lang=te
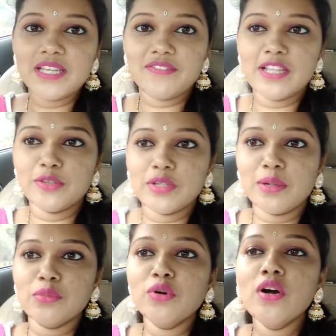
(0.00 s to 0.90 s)

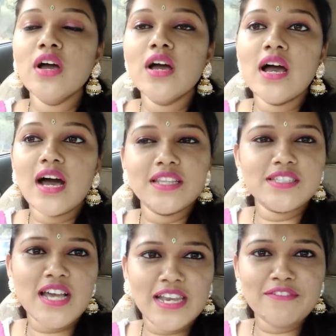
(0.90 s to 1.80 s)
వెళ్తున్నాము అది
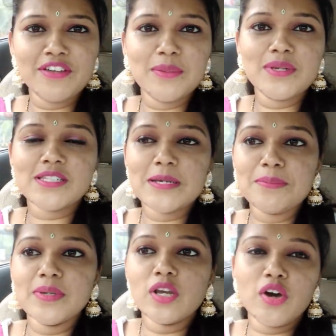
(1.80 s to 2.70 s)
చాలా ఫేమస్
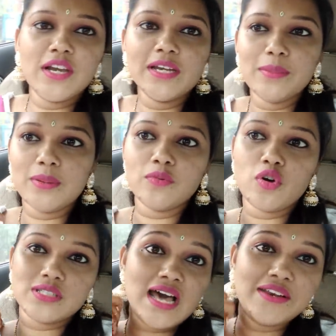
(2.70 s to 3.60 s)
టెంపుల్ ఆల్రెడీ మేము
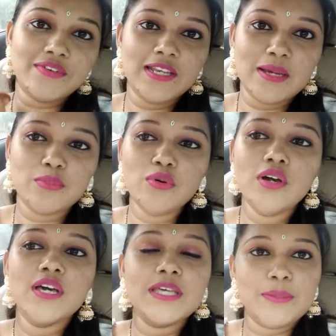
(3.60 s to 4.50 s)
ఒకసారి వెళ్ళాము
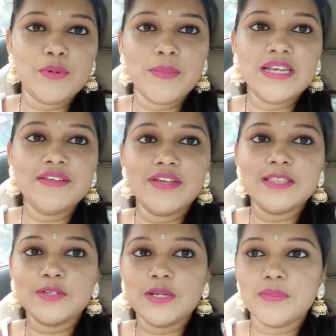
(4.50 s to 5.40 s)
ఇప్పుడు మళ్ళీ
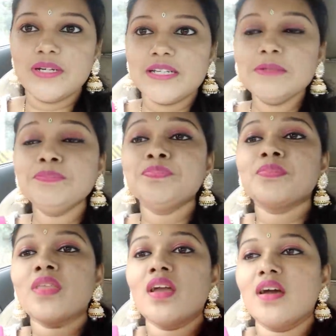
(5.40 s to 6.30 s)
వెళ్తున్నాం అన్నమాట
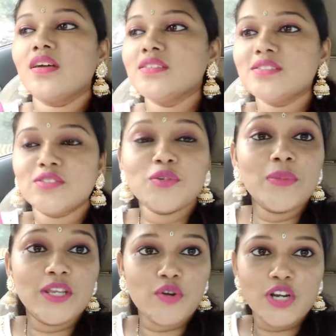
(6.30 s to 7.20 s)
సో
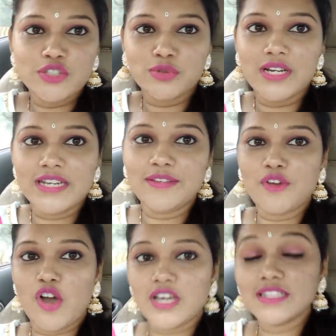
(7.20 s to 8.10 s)
మీరు కూడా చూడండి
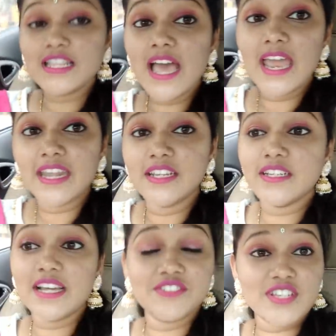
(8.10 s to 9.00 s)
బ్లాగ్ అంతా అండ్
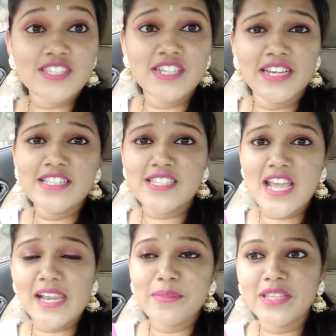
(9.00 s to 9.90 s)
నా డ్రెస్ డీటెయిల్స్
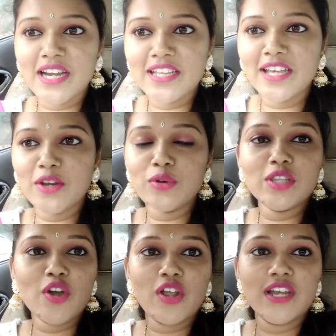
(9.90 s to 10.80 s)
చాలామంది అడిగారు
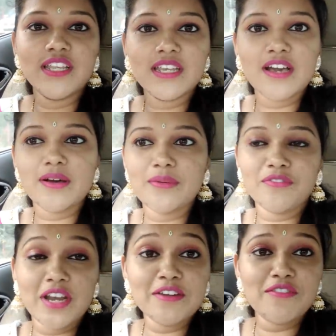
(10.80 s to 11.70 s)
ఇది ఆల్రెడీ నా
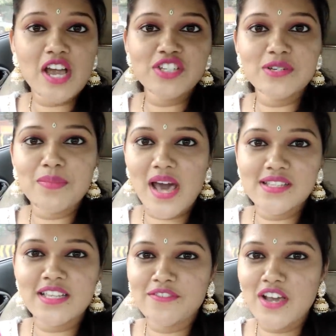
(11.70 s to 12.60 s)
ఫ్రెండ్ ఫంక్షన్
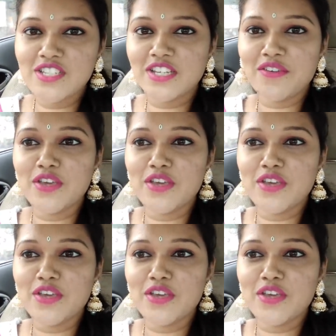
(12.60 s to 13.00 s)
బారసల ఫంక్షన్కి